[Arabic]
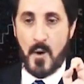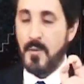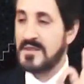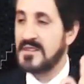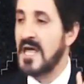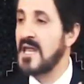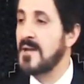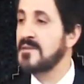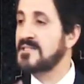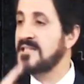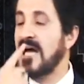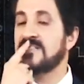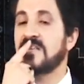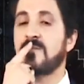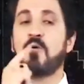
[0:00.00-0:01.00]
وبالتالي نبدأ
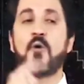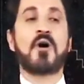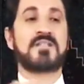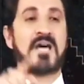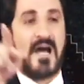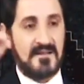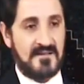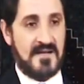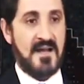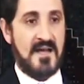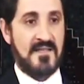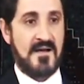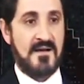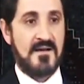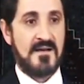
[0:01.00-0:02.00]
نتحدث بلغة هالدين
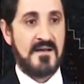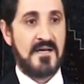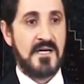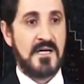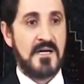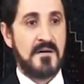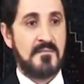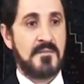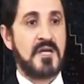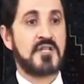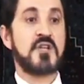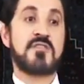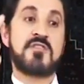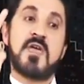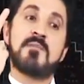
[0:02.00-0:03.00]
هذا
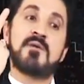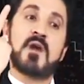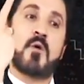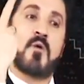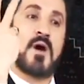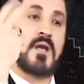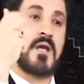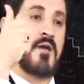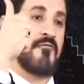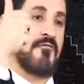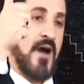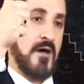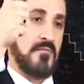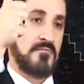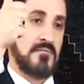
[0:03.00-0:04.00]
من اجل اثنين من اخواني
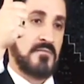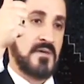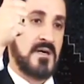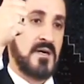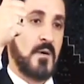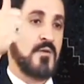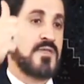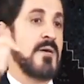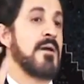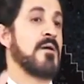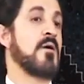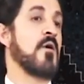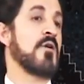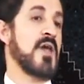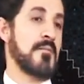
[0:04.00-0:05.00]
ينفع
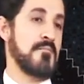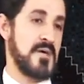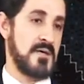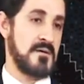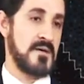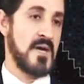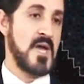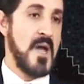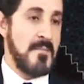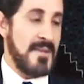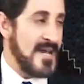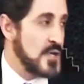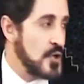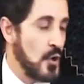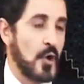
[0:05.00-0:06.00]
وثمانيه من اولاد عمي
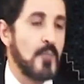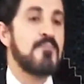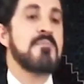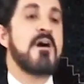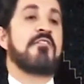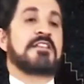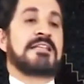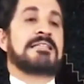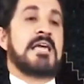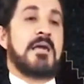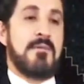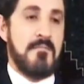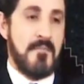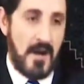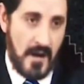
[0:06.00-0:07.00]
من اجل الغرب ما في
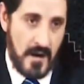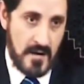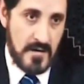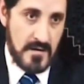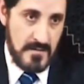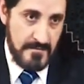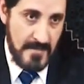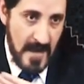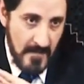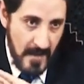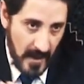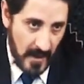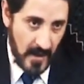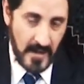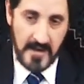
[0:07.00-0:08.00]
تضحيه بالمره
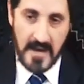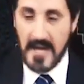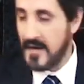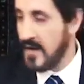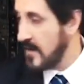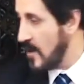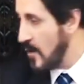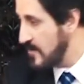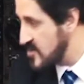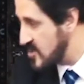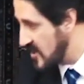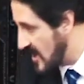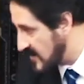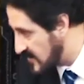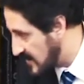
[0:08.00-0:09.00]
بالمره لا علاقه لهم
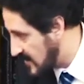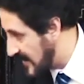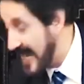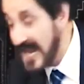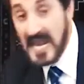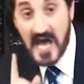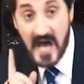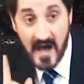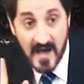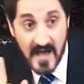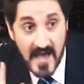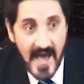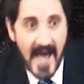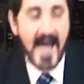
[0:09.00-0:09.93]
بجيناتي الا